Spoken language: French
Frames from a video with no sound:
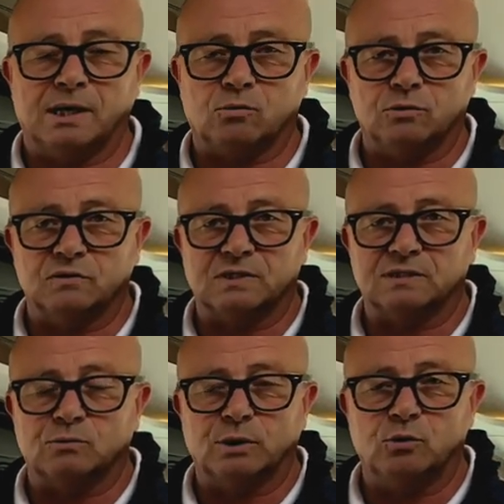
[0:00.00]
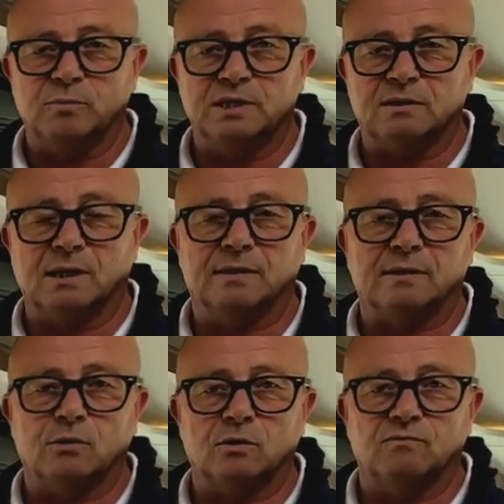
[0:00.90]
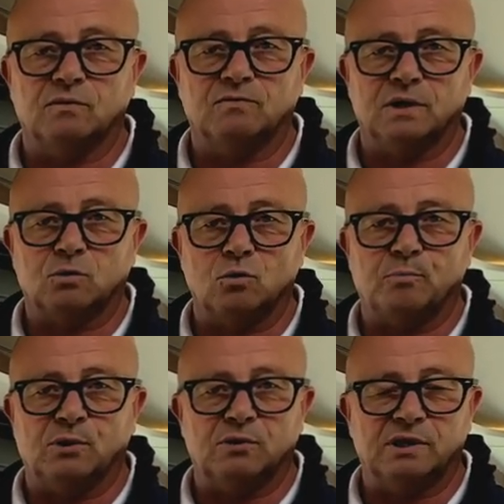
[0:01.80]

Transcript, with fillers: la condensation et l'humidité à l'intérieur de votre véhicule pendant